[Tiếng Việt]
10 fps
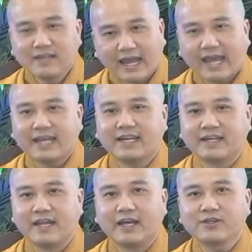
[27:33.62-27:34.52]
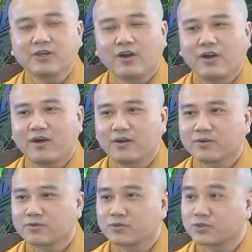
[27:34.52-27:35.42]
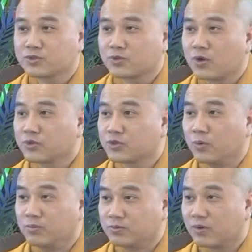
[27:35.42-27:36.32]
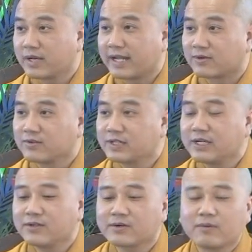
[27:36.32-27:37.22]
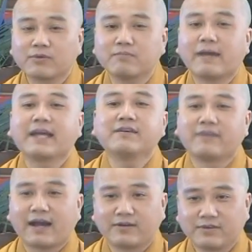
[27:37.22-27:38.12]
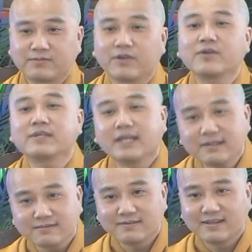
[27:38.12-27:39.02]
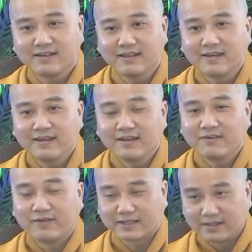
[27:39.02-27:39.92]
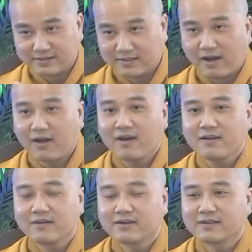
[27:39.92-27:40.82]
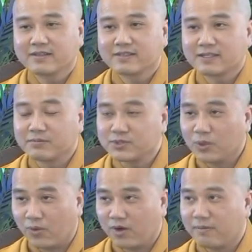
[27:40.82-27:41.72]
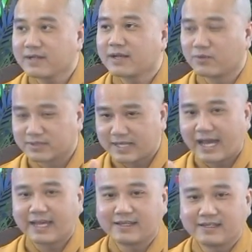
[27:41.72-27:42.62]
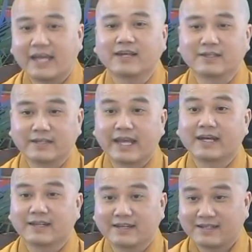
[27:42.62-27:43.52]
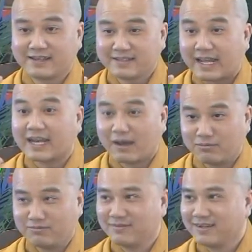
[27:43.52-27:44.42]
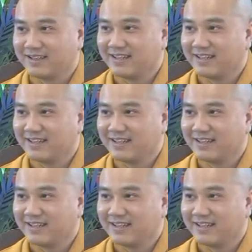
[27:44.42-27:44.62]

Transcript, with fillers: thứ hai là để cho con trùng, con này con kia nó không có bay vào, nó nó chết. Và từ đó trong chùa bắt đầu xài đèn đèn đèn lồng.